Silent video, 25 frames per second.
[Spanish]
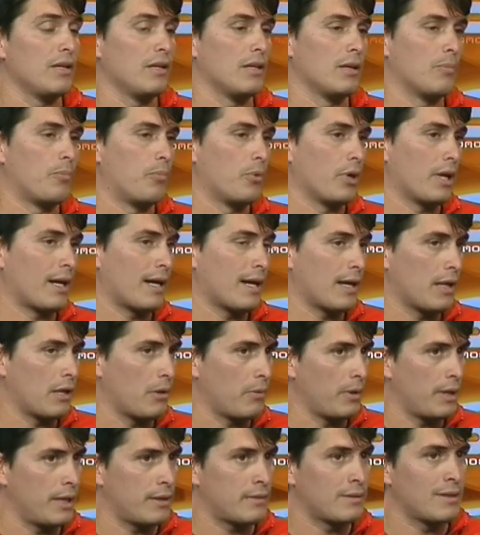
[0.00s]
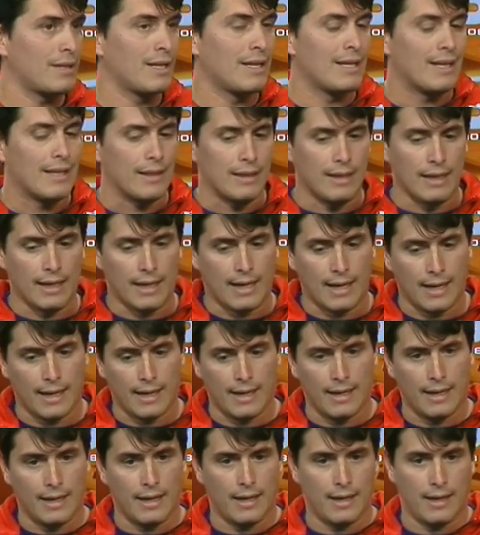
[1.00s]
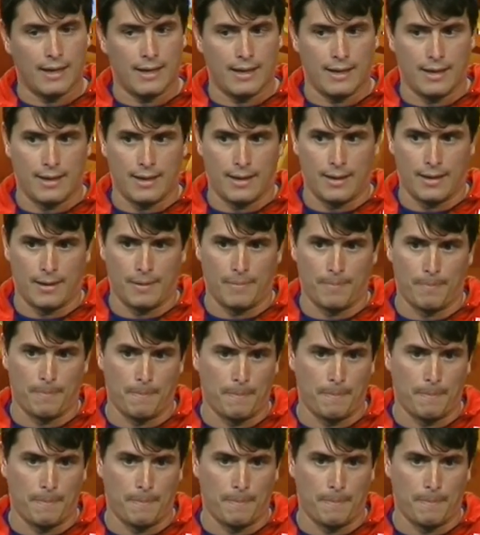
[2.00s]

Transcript: y después cada vez decae la,